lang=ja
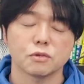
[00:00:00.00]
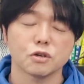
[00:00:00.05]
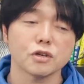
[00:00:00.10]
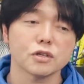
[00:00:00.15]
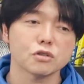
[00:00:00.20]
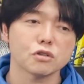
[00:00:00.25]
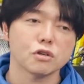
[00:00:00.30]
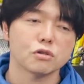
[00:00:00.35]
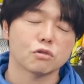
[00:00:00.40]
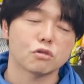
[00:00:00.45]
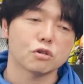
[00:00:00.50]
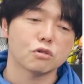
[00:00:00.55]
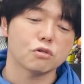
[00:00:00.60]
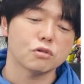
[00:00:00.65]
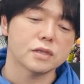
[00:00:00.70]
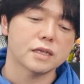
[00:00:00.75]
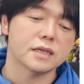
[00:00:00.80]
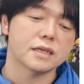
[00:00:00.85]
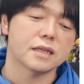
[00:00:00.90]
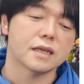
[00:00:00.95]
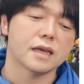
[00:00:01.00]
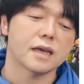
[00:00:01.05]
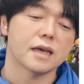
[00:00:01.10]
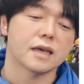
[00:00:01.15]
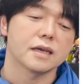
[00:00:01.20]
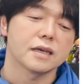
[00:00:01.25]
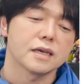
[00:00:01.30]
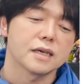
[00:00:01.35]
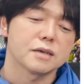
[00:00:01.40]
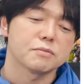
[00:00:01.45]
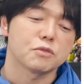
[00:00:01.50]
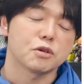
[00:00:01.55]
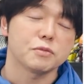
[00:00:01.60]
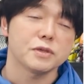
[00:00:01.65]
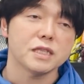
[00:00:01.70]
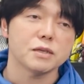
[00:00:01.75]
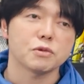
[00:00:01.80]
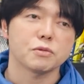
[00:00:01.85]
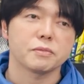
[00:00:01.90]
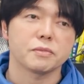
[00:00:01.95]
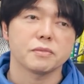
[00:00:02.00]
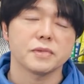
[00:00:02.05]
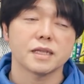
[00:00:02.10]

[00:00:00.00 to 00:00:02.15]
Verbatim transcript: で僕はそれを乗り越えてきて、もう見ても